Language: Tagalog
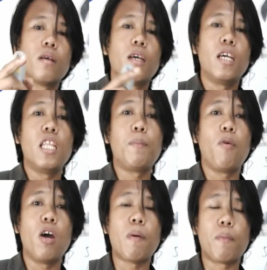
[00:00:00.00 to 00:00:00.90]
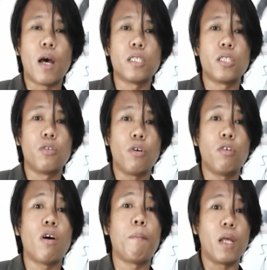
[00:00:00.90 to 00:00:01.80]
hindi po ipaprocess yung
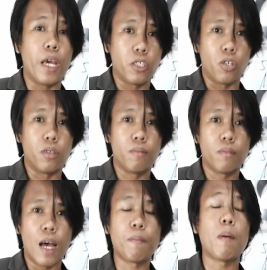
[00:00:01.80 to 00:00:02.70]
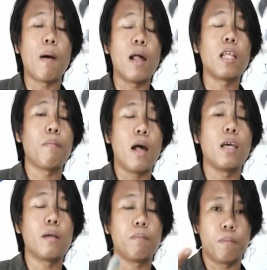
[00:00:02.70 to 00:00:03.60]
inyong application at
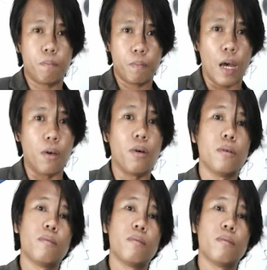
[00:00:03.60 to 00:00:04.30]
pabalik-balik kayo.